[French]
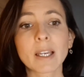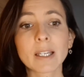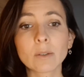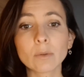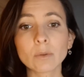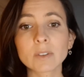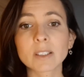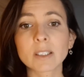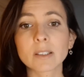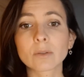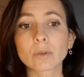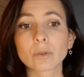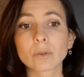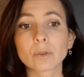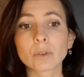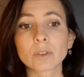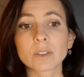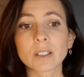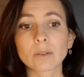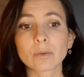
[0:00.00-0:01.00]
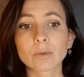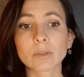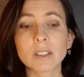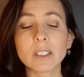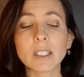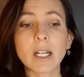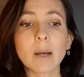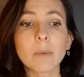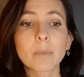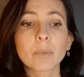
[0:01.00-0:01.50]
Et donc cette, cet
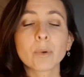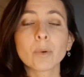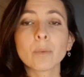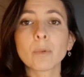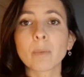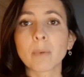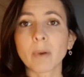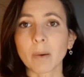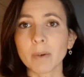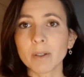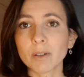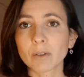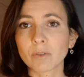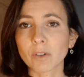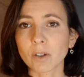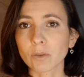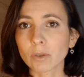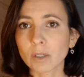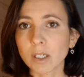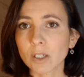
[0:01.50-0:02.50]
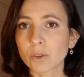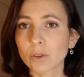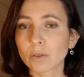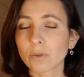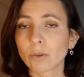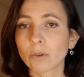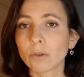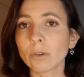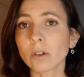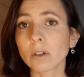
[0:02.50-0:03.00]
outil là peut me permettre de faire toute la
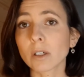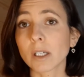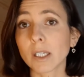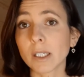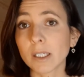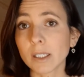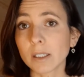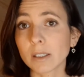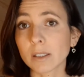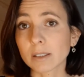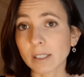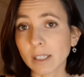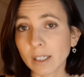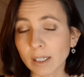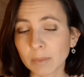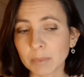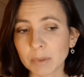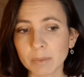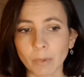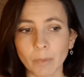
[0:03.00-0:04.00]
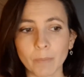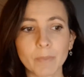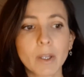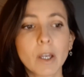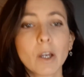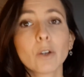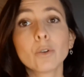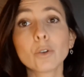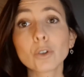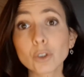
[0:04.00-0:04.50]
chevelure et très rapidement.
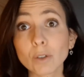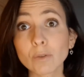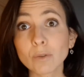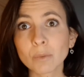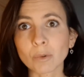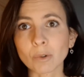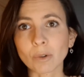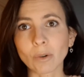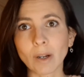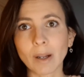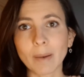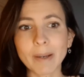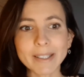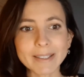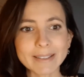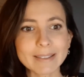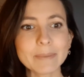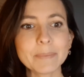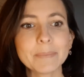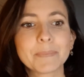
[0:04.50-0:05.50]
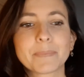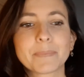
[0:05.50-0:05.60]
Donc je vous montre la bête.